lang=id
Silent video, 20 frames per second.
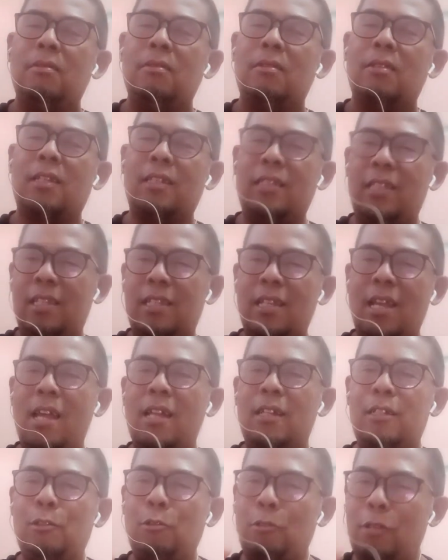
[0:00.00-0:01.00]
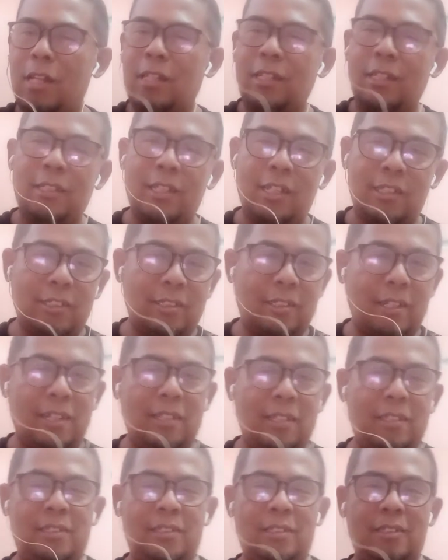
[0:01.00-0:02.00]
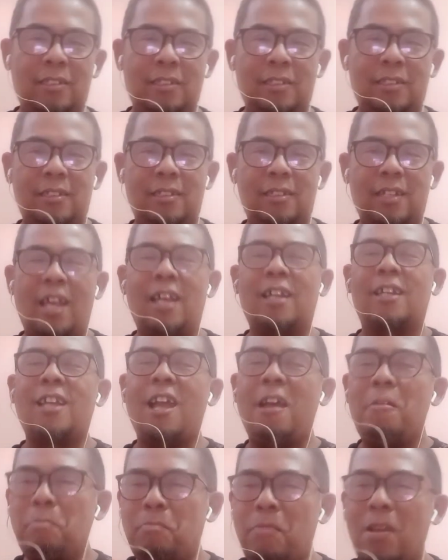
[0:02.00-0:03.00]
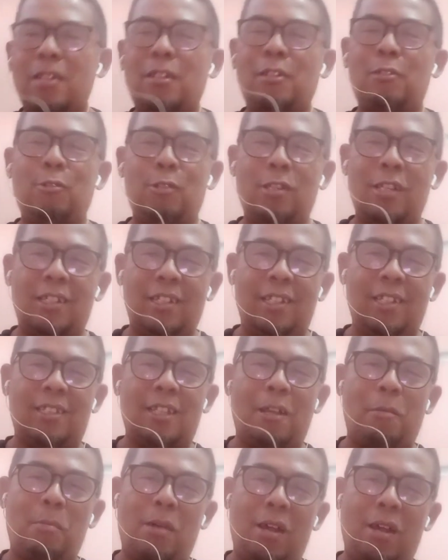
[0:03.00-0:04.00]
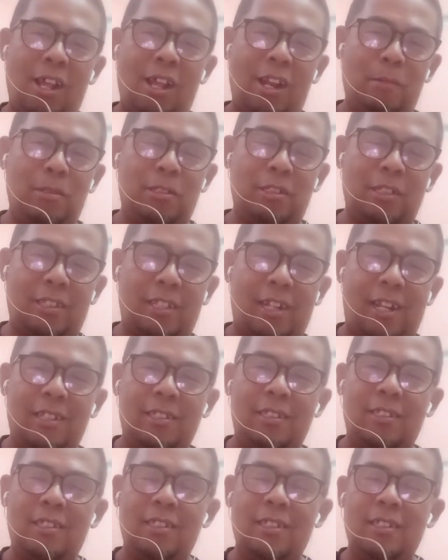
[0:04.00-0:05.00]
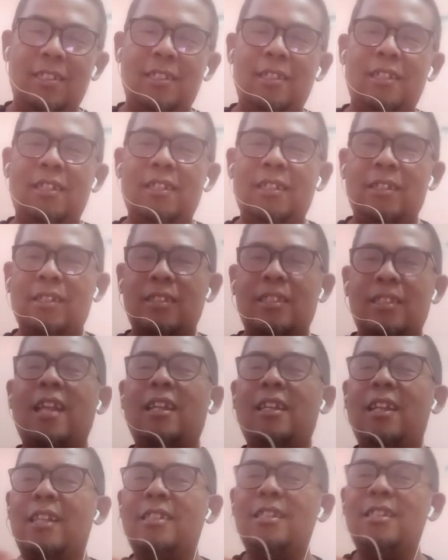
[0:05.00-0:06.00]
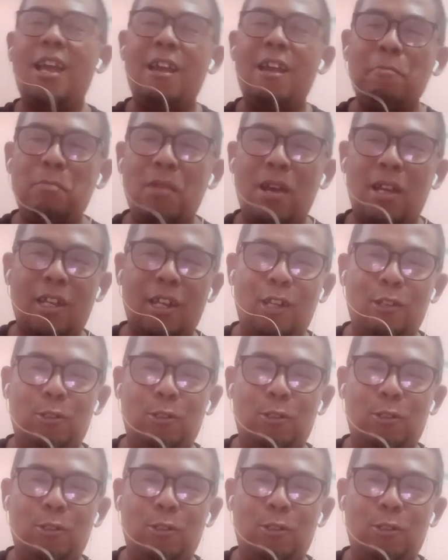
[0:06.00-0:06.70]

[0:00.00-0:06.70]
ketika durian kita stres. Nah, kapan durian kita mengalami stres? Tandanya apa kalau